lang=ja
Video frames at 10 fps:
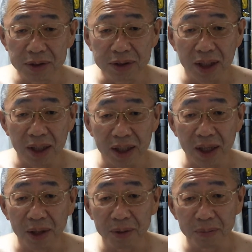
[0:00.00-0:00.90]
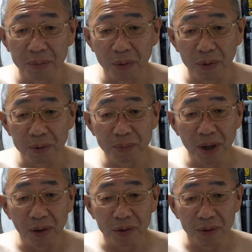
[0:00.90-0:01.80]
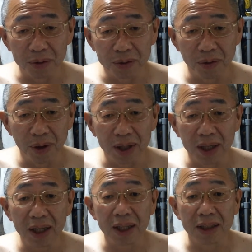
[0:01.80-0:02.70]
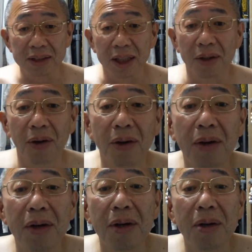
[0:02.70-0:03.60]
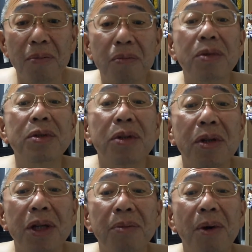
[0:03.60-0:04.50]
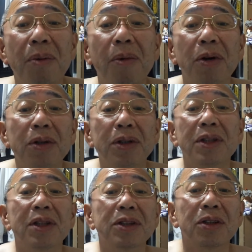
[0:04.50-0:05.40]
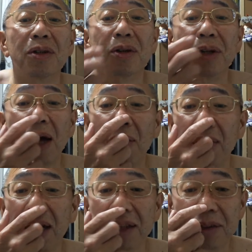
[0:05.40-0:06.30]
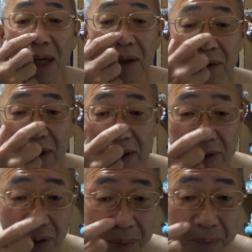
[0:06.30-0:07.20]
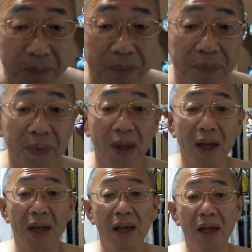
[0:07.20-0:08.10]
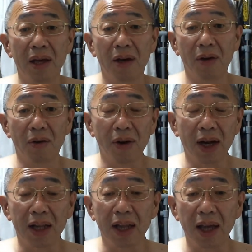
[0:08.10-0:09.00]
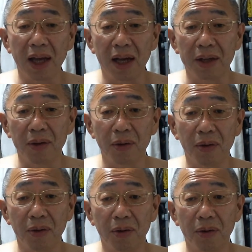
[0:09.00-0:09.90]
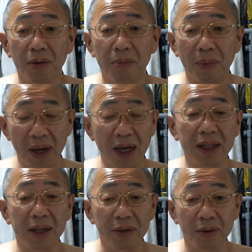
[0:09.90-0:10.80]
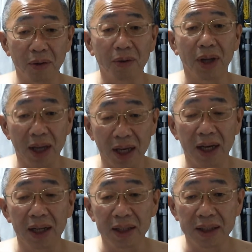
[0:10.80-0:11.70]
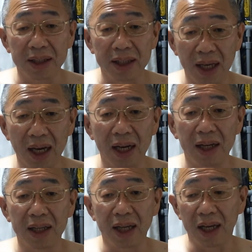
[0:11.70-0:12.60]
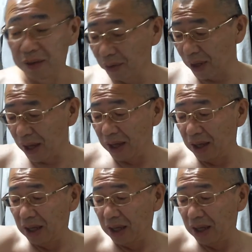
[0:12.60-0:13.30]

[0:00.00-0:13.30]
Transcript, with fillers: んちったらいいんかな。もううまいこと表現できないんですけど、もうその今も、その名残がちょっとあるんですよ。これがね、あのー、真っ赤になる。ここだけが。なぜか。あとね、